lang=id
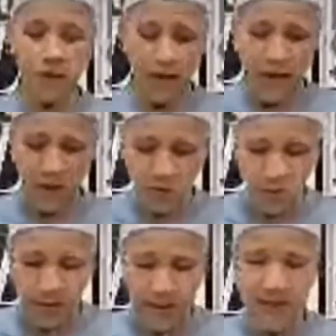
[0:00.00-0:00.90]

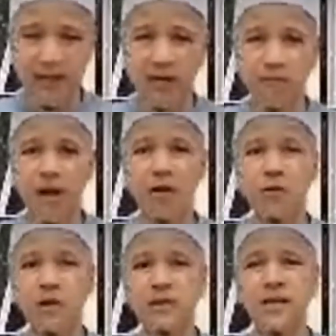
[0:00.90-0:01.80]
mengakui ya,
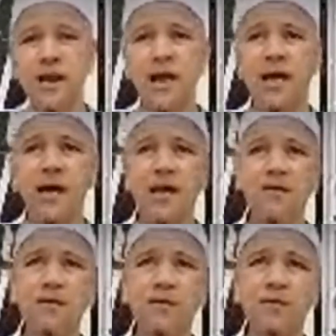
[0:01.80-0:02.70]
mengakui
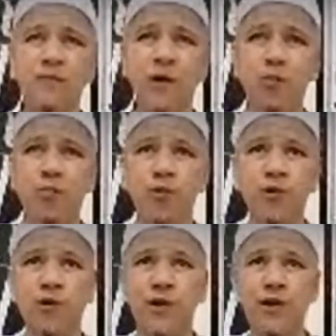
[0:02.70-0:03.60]
kesalahan
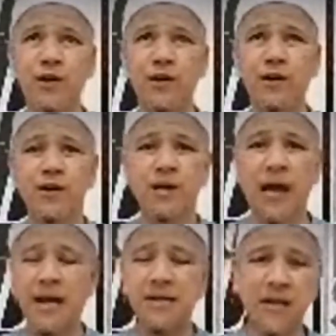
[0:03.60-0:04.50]
walaupun uh, eh,
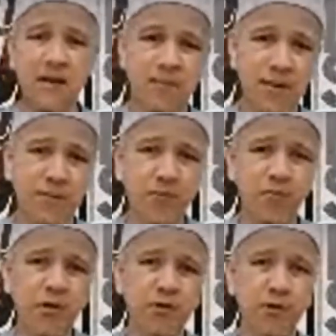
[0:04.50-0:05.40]
gak ada nabi yang
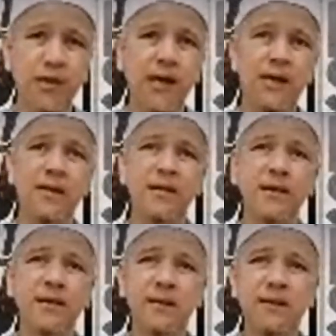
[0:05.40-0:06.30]
berbuat dosa ya.
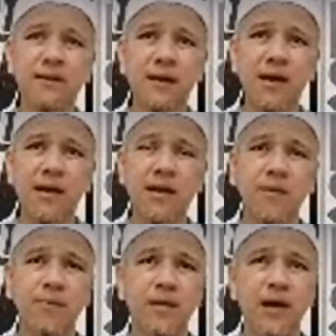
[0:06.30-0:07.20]
uh, eh, Gak ada
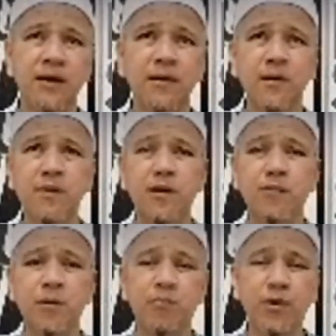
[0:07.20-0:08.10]
nabi yang
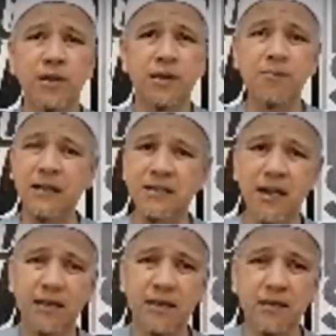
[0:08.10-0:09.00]
uh, berbuat
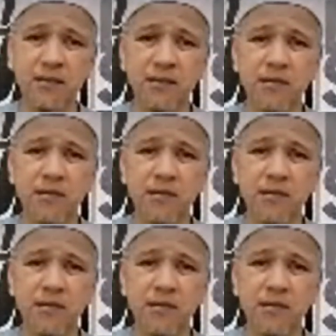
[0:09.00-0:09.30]
kemaksiatan.